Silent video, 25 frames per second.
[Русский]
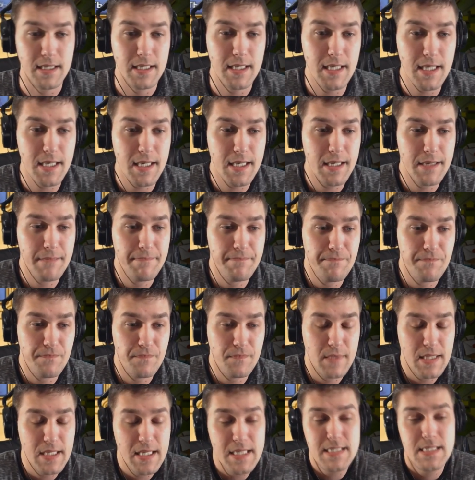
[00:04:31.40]
и
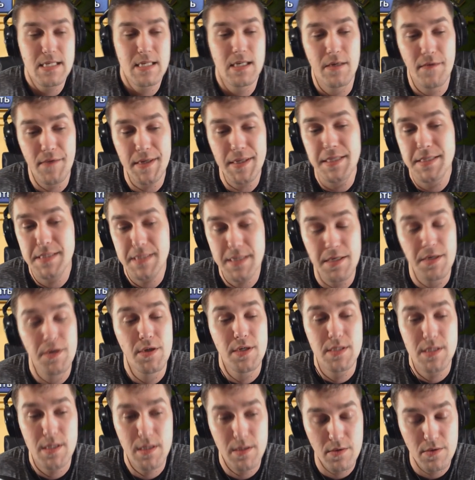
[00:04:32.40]
если говорить
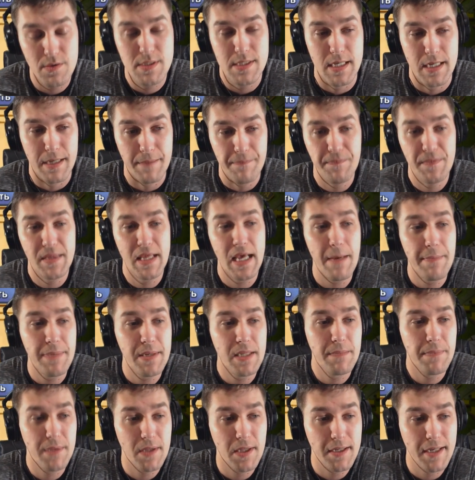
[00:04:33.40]
серьезно, друзья, я
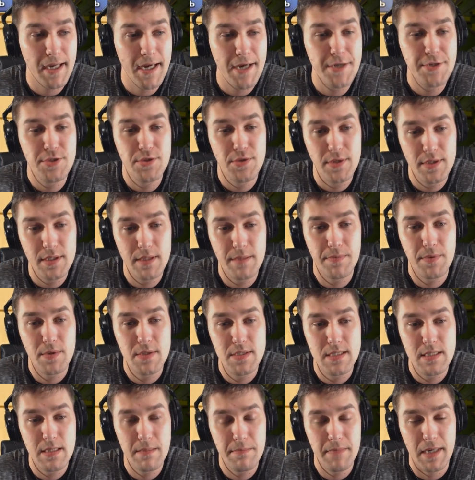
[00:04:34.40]
предполагаю, что это
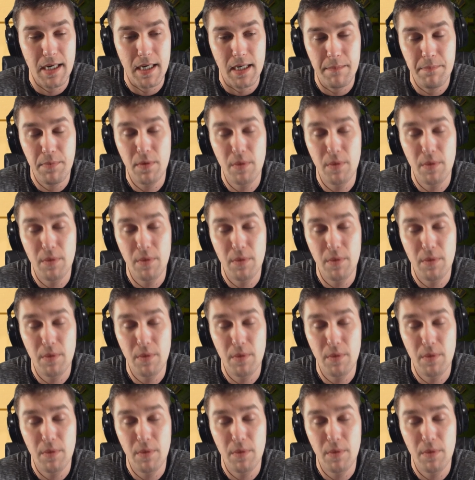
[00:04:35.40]
просто баг.